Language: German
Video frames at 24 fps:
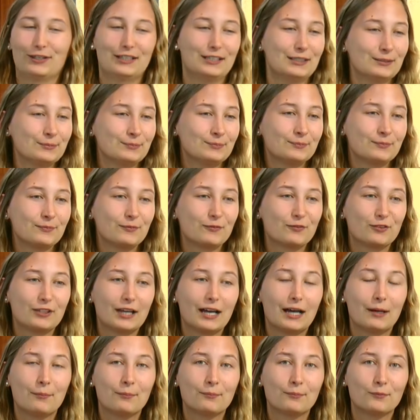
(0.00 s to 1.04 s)
Ähm, wir
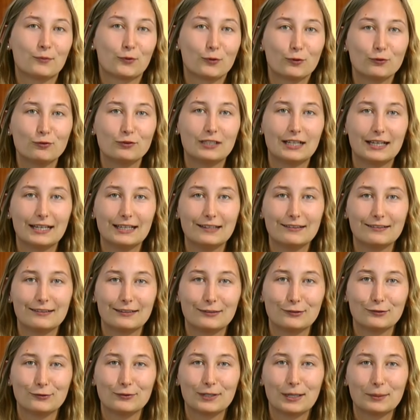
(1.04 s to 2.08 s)
haben so viele
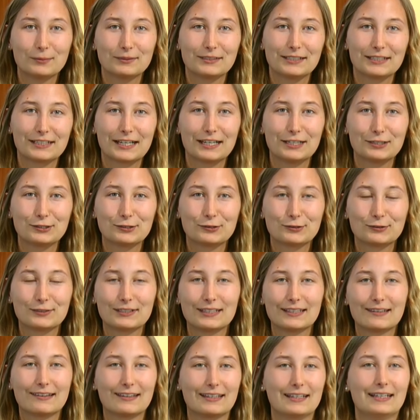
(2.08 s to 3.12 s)
Einsendungen, habe ich ja gerade schon
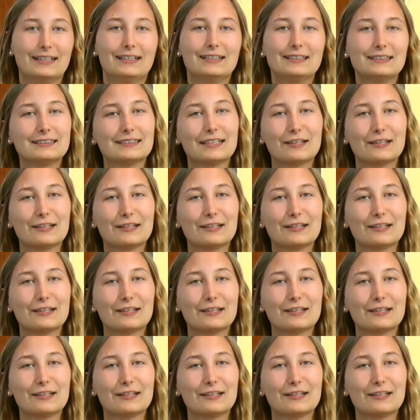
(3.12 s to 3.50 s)
erzählt.